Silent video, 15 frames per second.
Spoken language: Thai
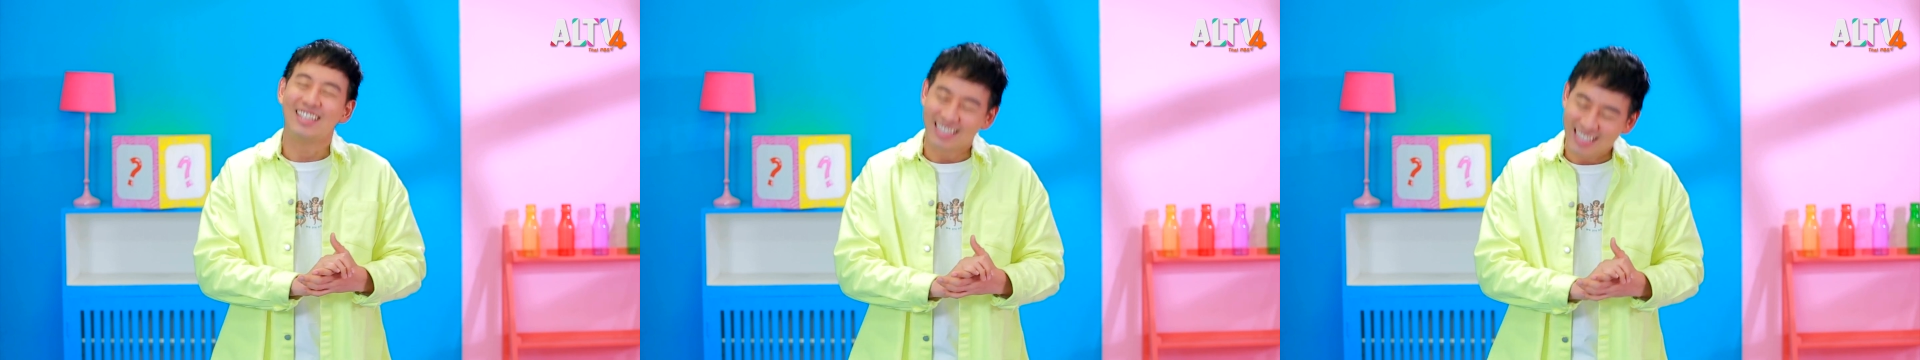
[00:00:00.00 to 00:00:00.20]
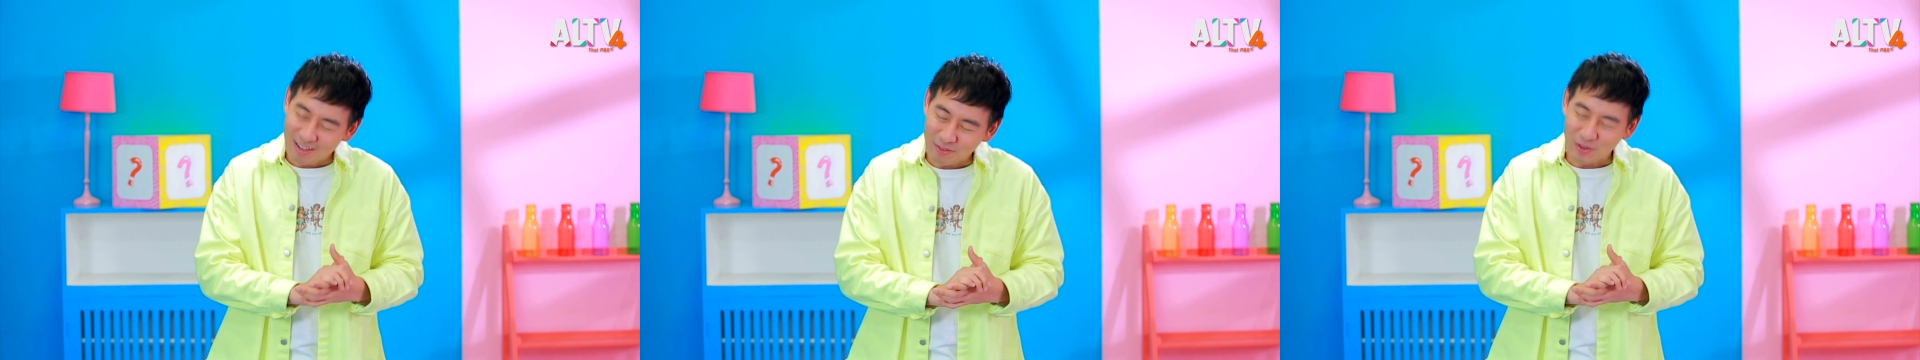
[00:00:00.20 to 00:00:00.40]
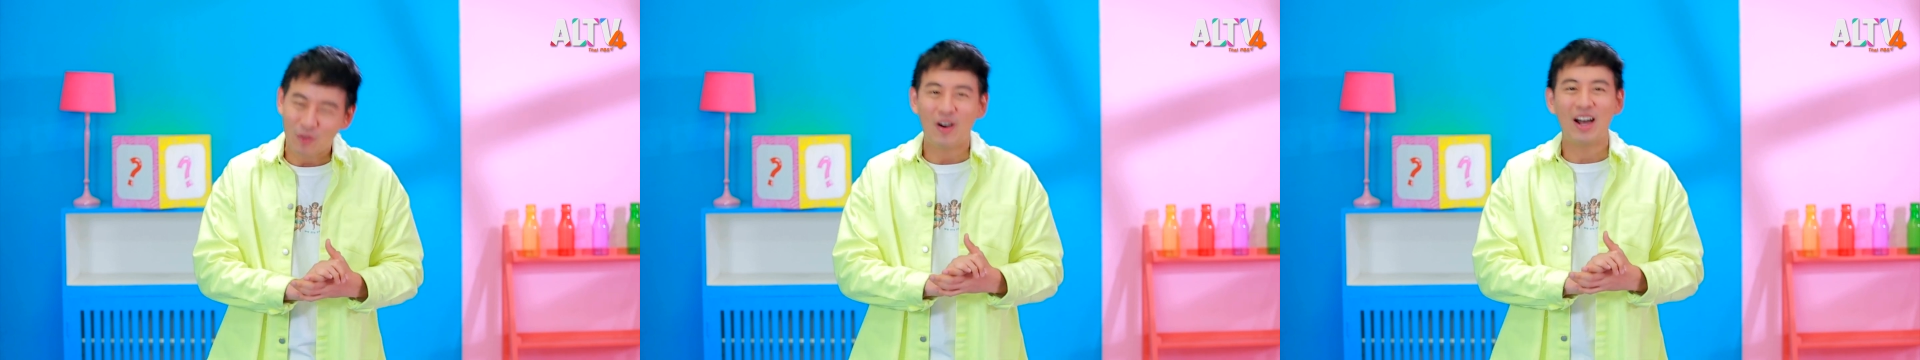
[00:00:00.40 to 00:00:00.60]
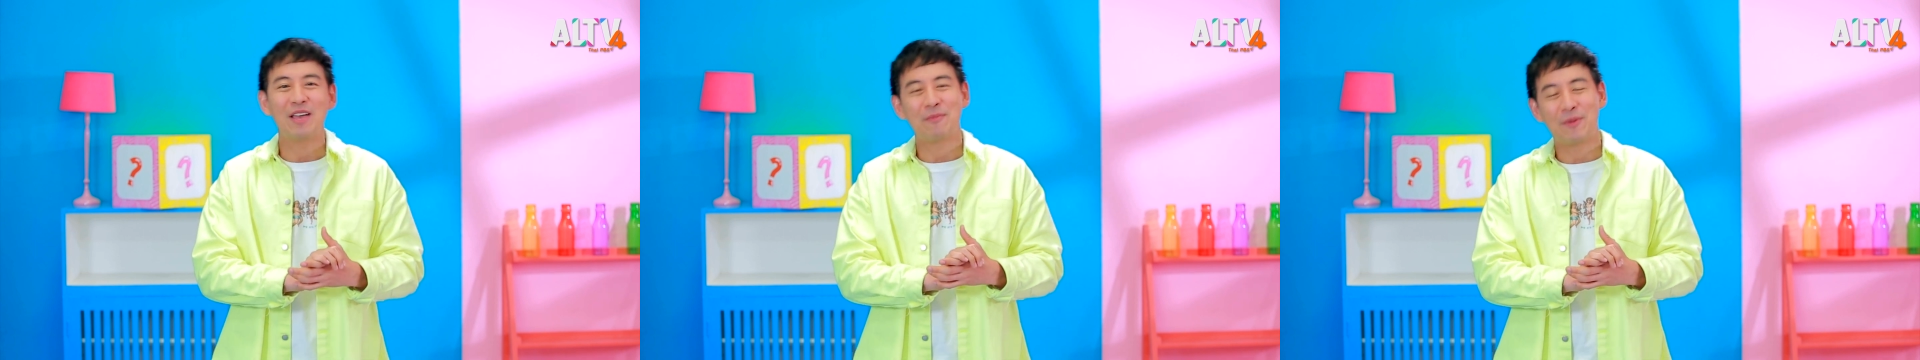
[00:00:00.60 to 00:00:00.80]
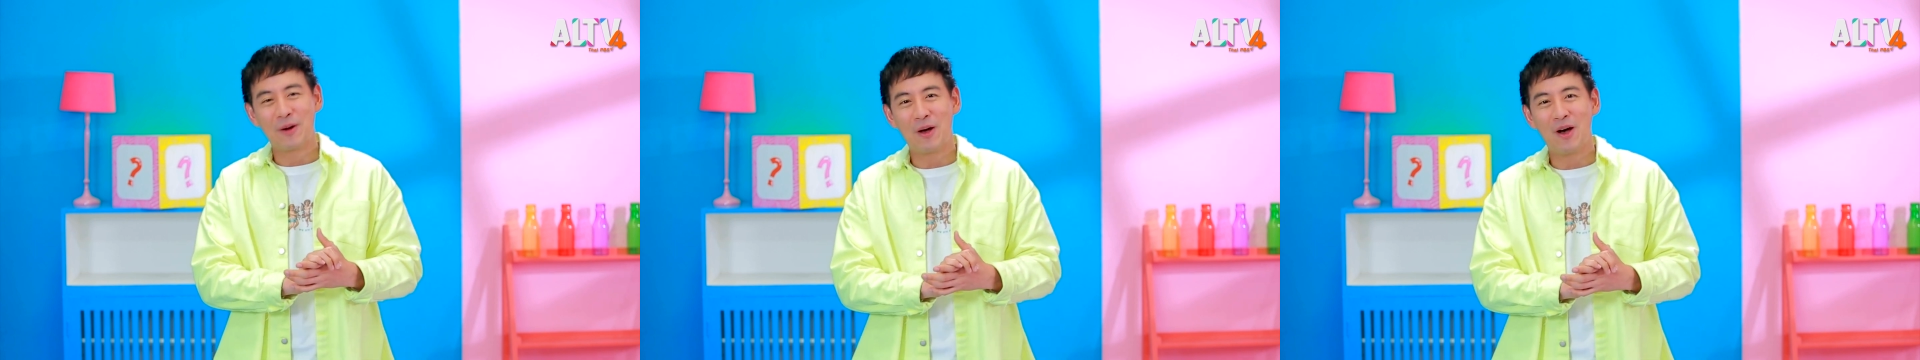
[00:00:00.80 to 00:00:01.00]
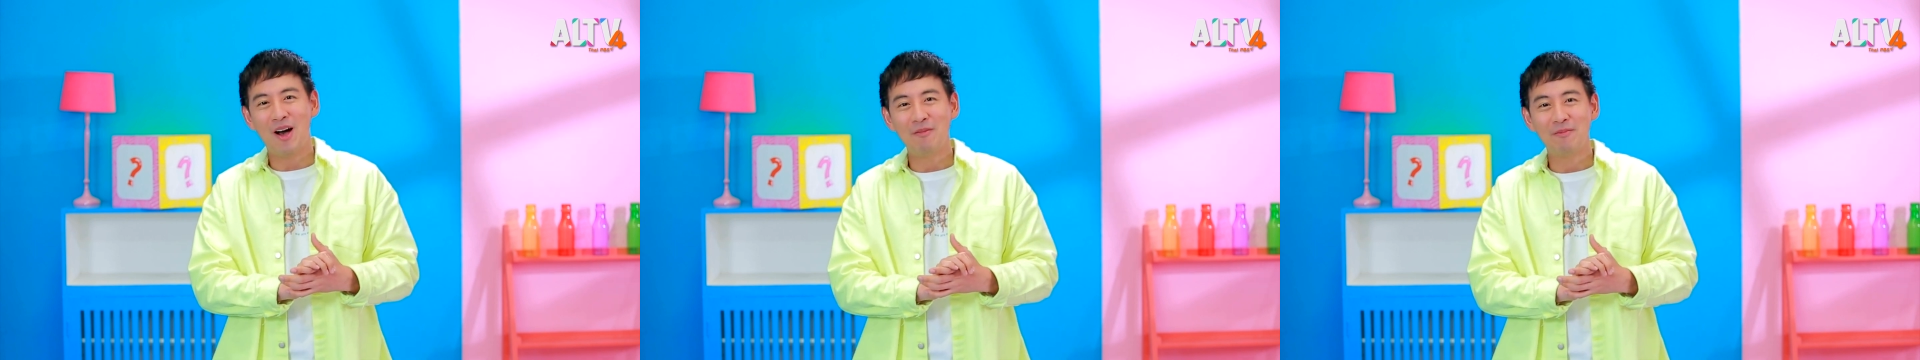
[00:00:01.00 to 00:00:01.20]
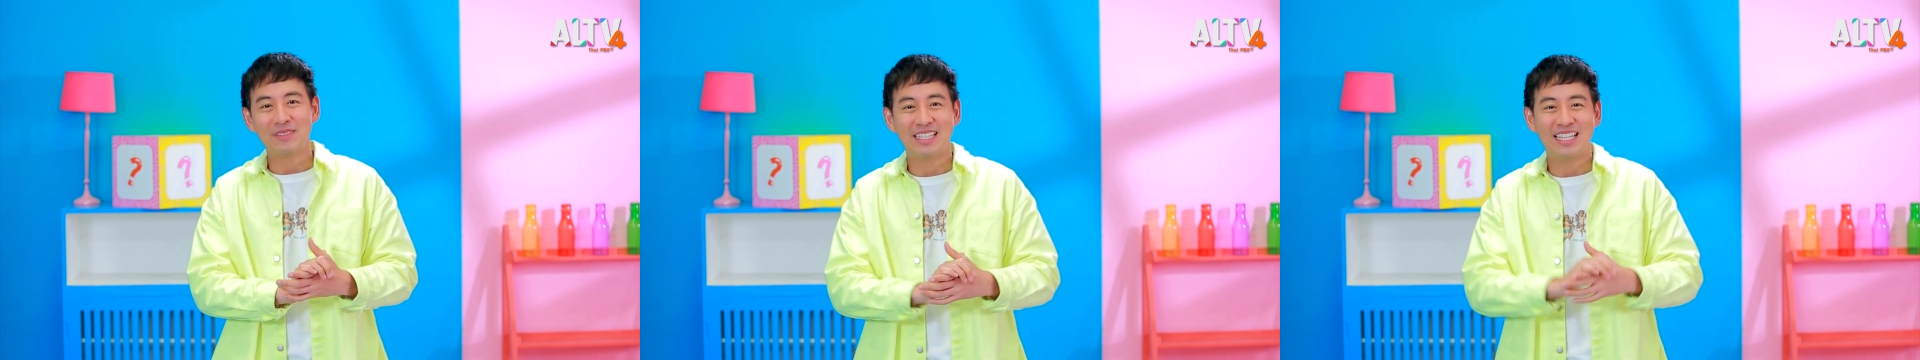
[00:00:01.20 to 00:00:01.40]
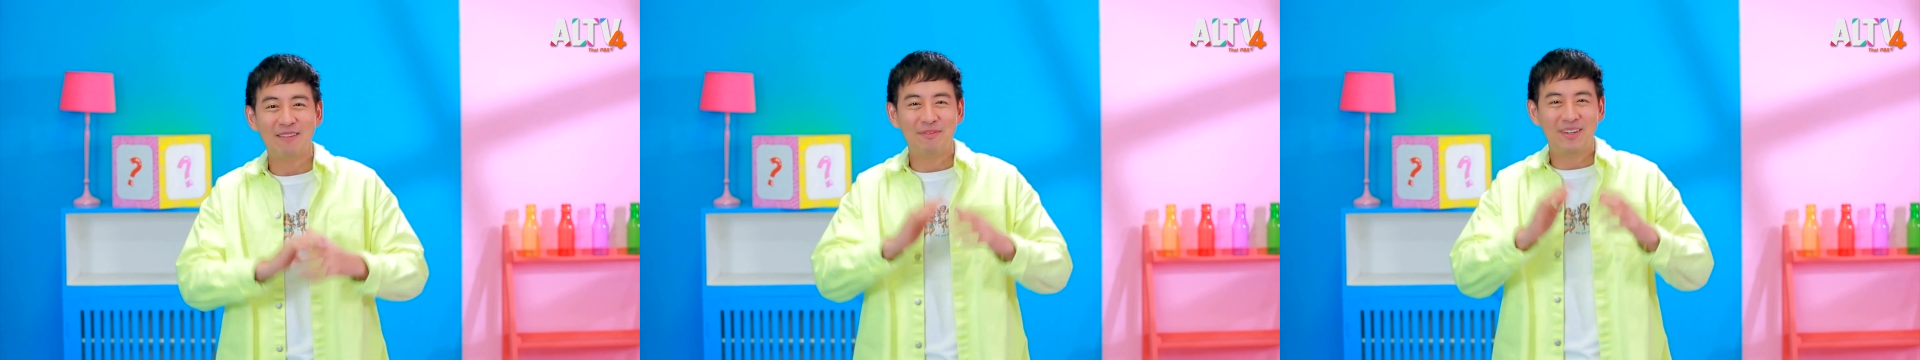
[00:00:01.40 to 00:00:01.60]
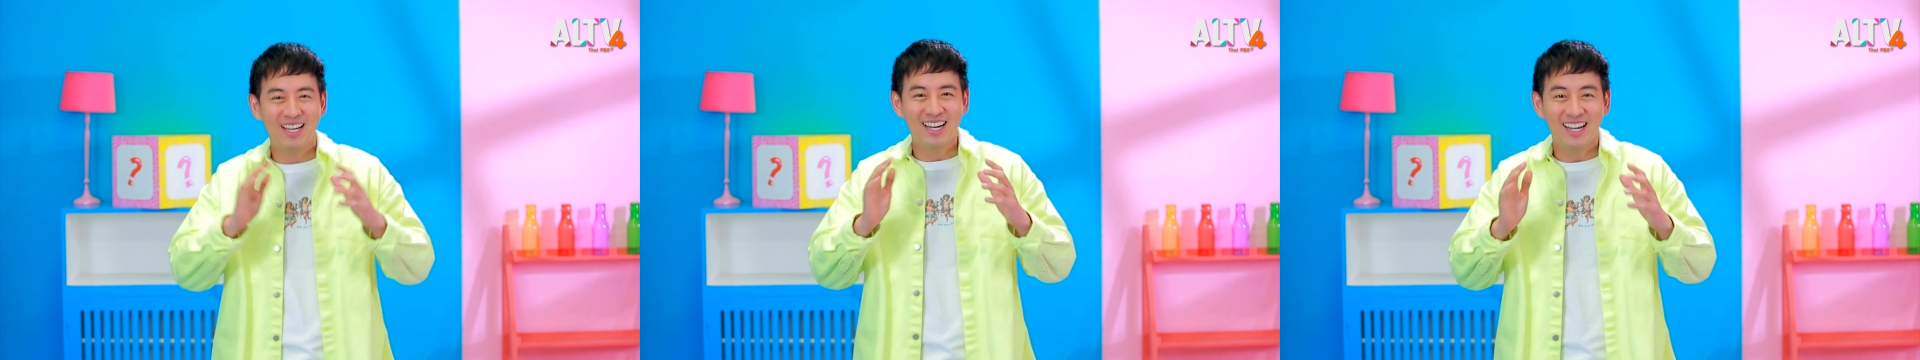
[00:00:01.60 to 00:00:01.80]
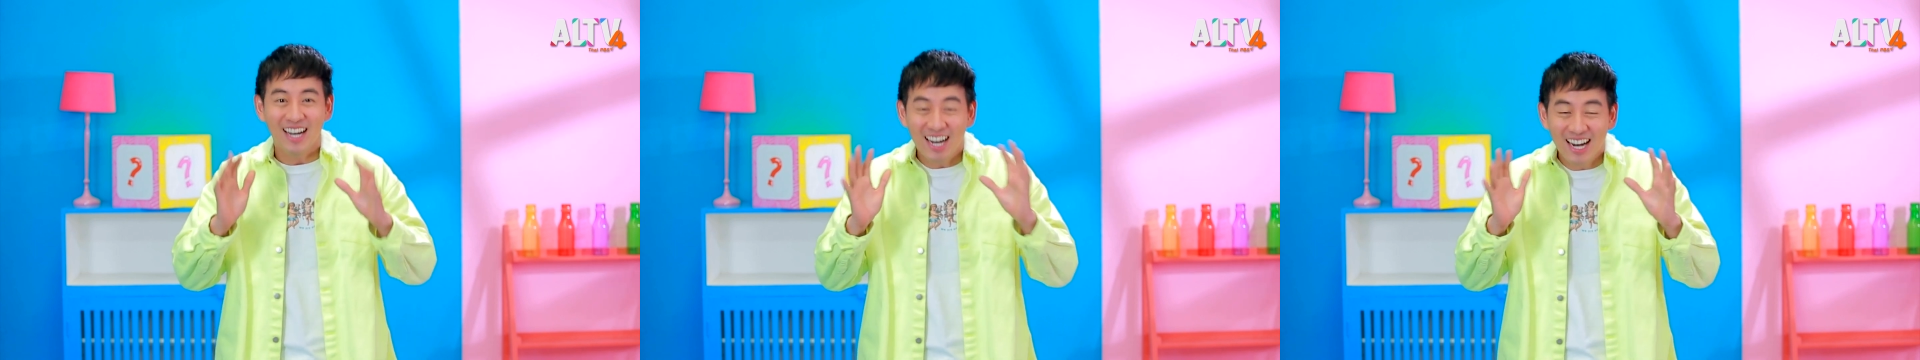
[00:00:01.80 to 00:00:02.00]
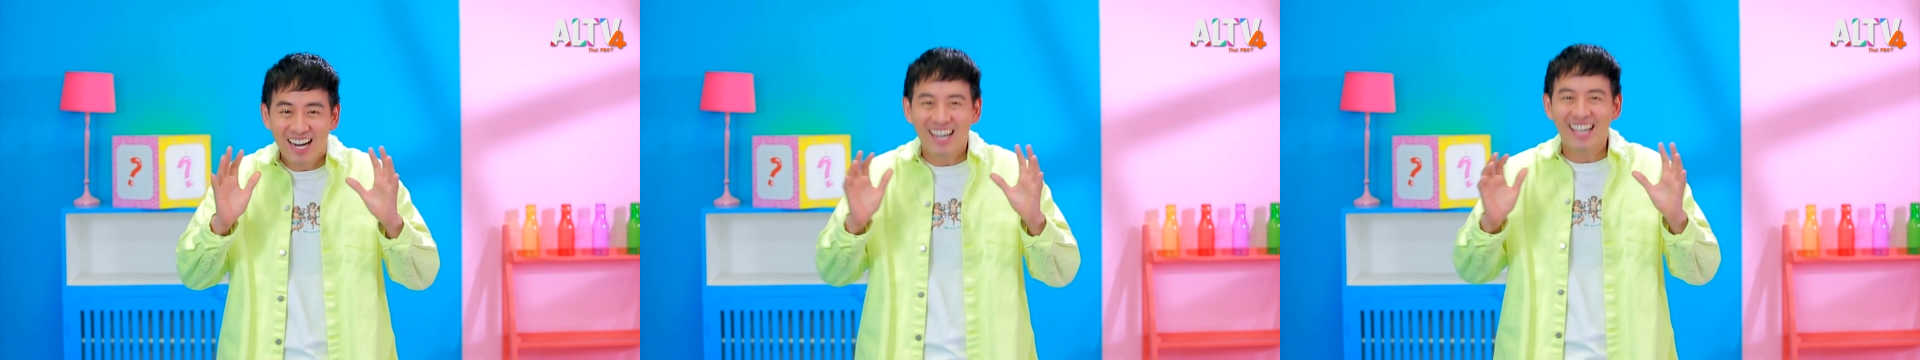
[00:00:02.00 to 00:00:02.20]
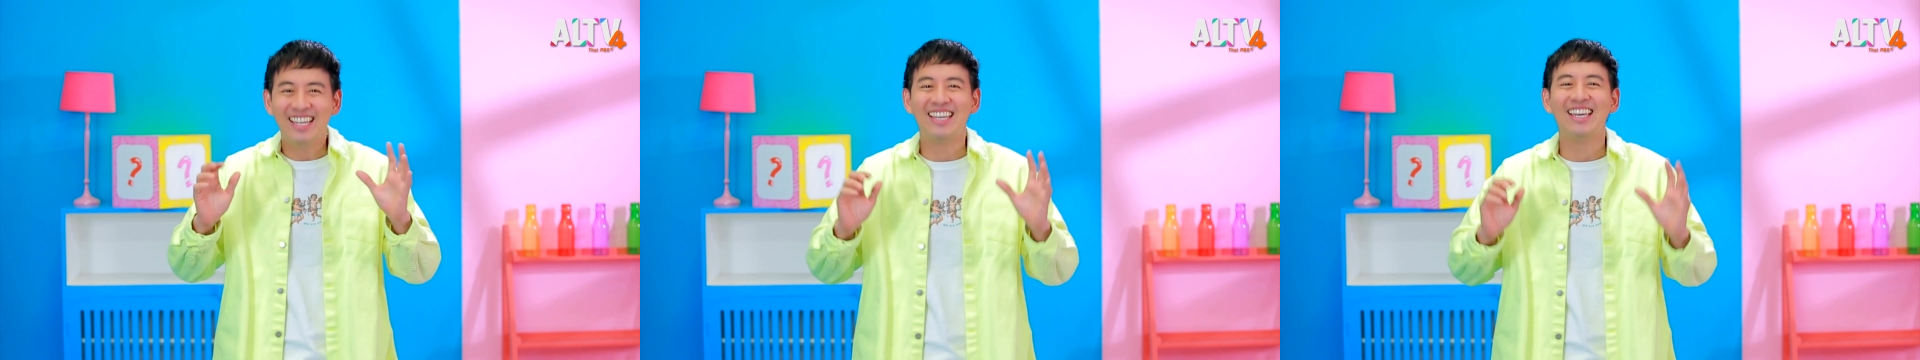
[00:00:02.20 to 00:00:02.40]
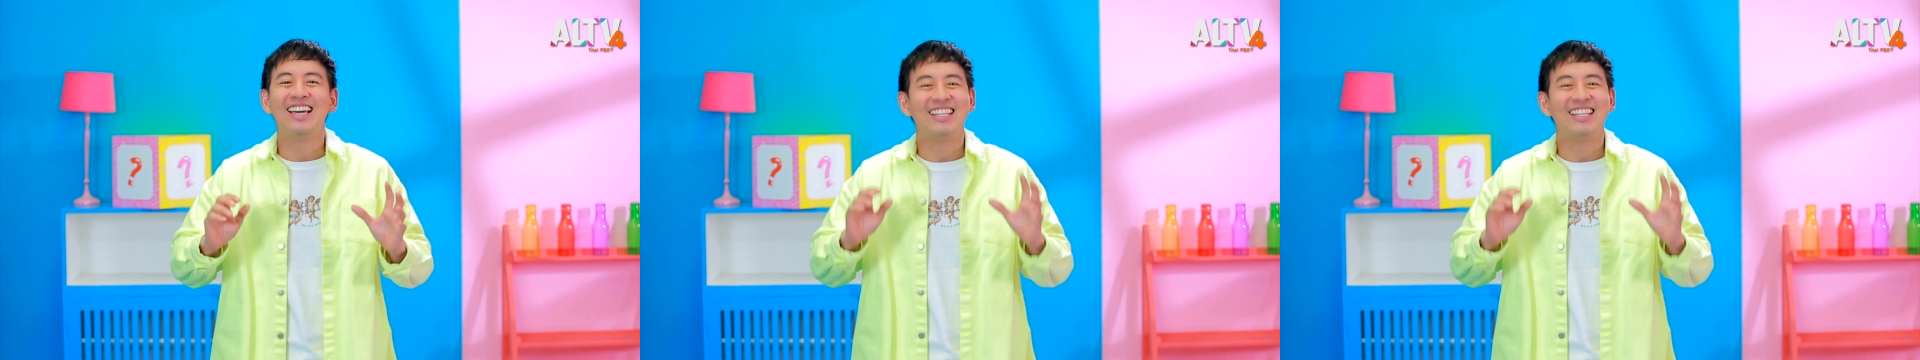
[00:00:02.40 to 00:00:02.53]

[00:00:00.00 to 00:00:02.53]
เตรียมตัวให้พร้อม เตรียมเลอะเอ้ย